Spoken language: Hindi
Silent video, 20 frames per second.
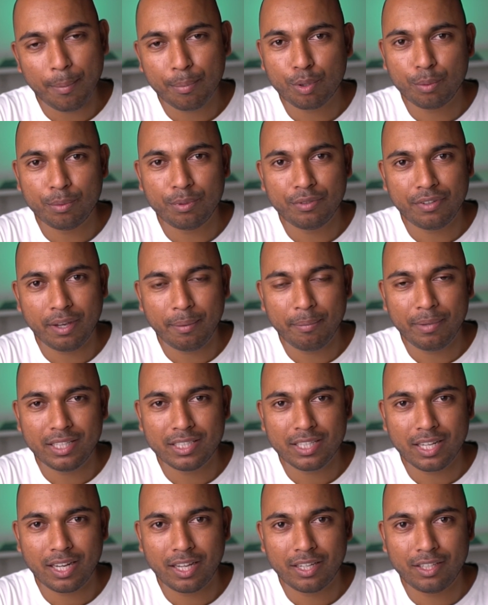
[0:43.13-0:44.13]
आपको भी फैमिली
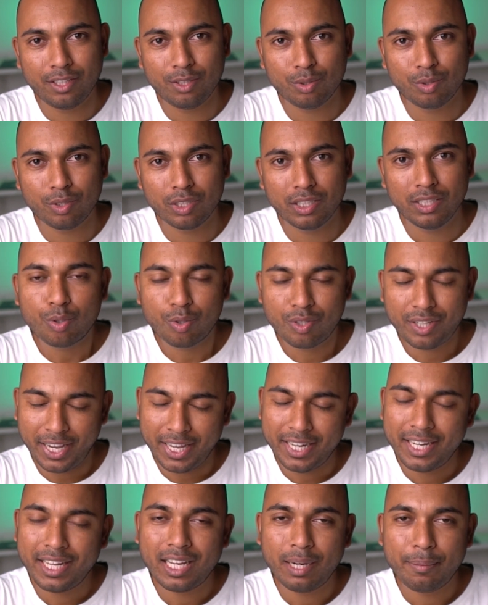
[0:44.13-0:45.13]
चलानी होगी तो
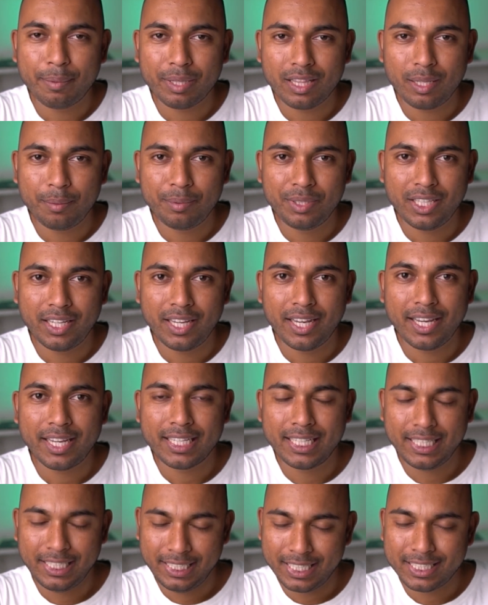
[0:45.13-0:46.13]
कहने का मतलब ये है
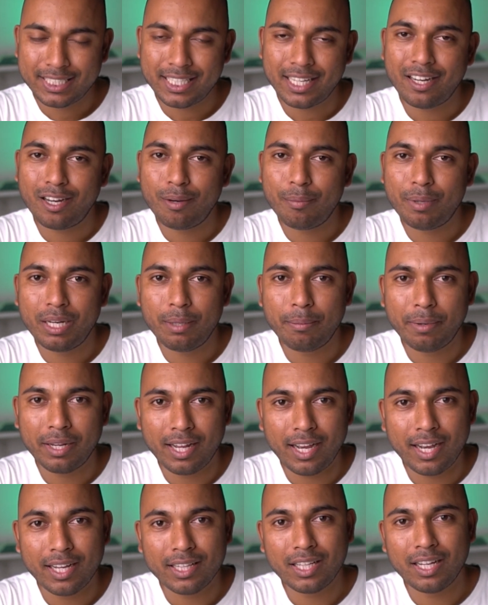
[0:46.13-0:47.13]
कि ये चैनल मैंने
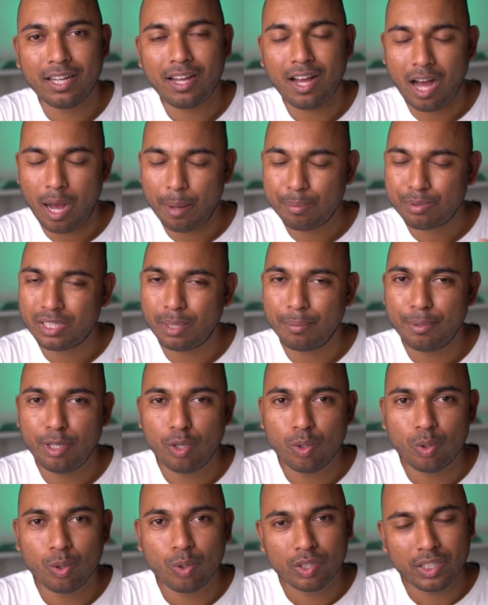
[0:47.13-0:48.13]
बनाया था आप सभी
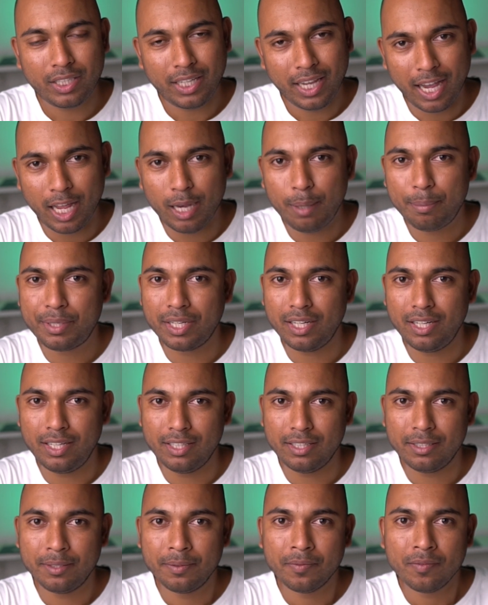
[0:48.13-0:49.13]
लोगों की हेल्प के
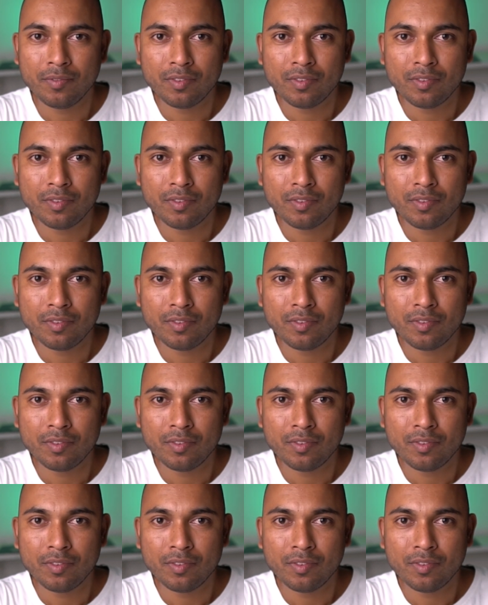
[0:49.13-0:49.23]
लिए